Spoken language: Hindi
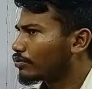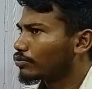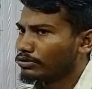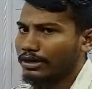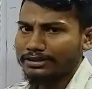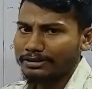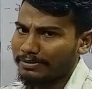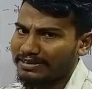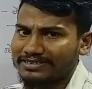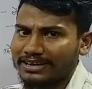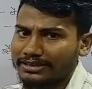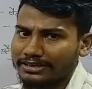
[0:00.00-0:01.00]
रोको जहाँ से
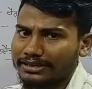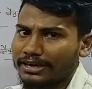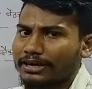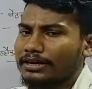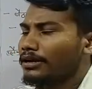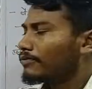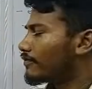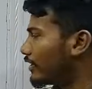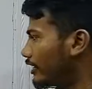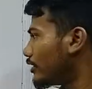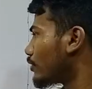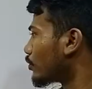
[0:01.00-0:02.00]
पैसे आती है
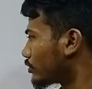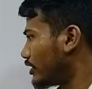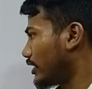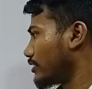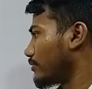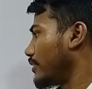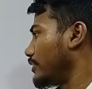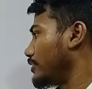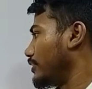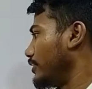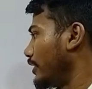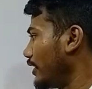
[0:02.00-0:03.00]
फंडिंग रोक दिया आतंकवाद
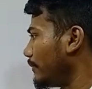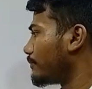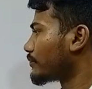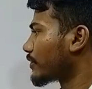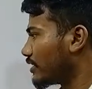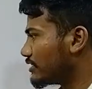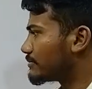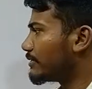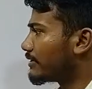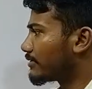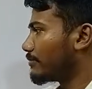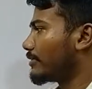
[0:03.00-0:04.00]
की है ना इसमें
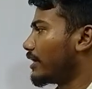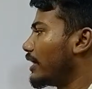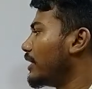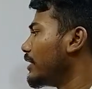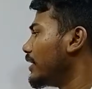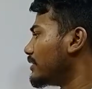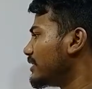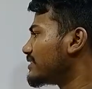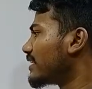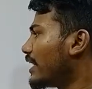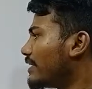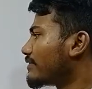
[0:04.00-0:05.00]
ये समझाया
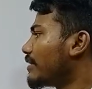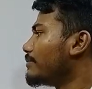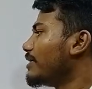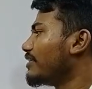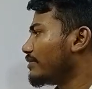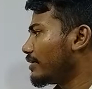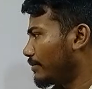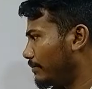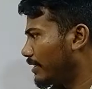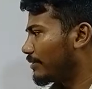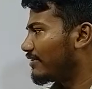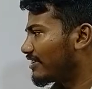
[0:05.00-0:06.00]
तीसरा है इसका
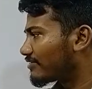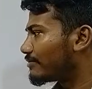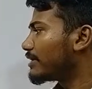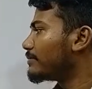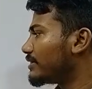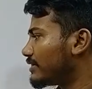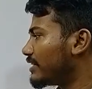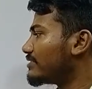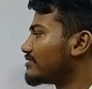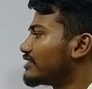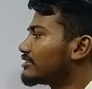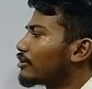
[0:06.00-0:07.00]
वैश्विक वित्तीय
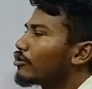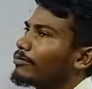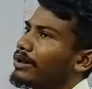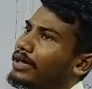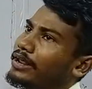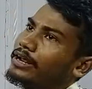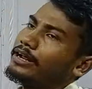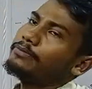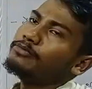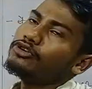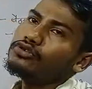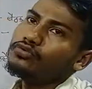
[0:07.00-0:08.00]
स्थिरता को बनाए रखना ये
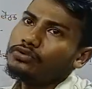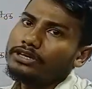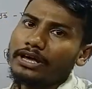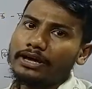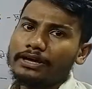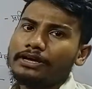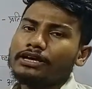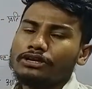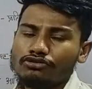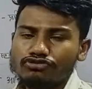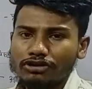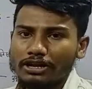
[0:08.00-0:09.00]
पूरी जो दुनिया है
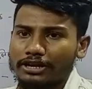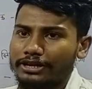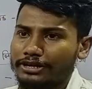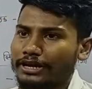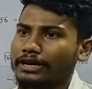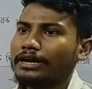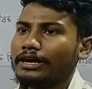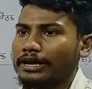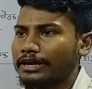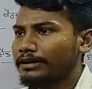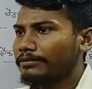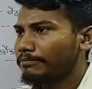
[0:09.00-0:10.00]
जो चल रही है
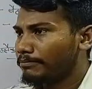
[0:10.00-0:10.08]
एक